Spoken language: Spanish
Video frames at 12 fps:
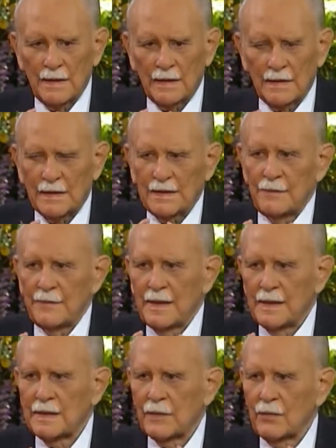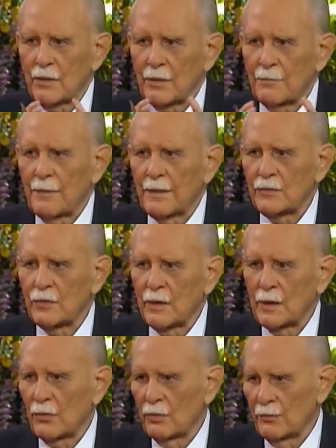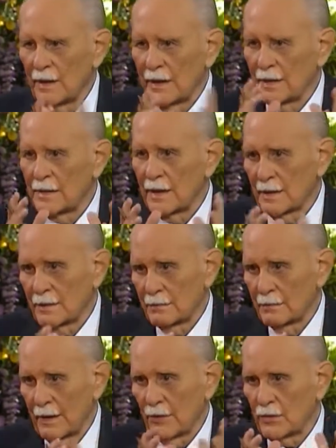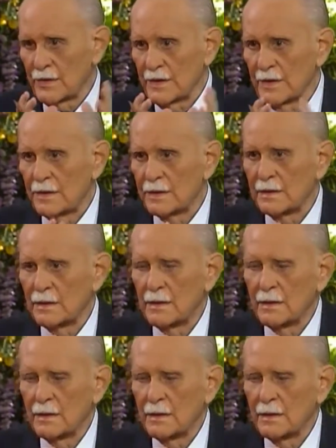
cierta tibieza con respecto a los militares genocidas.